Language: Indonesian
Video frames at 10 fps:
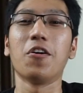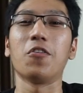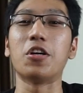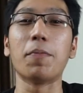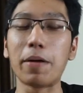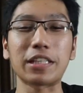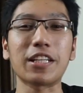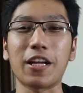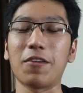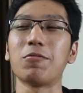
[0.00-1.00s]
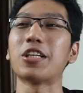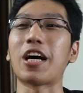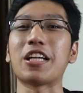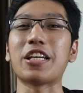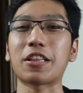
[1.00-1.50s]
udah the best lah bisa
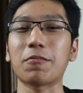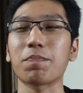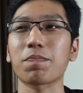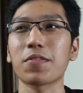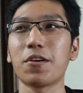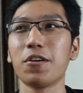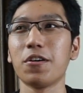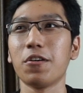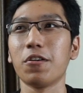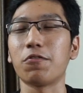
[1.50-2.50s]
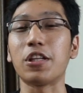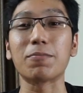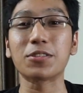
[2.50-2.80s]
ngelihat film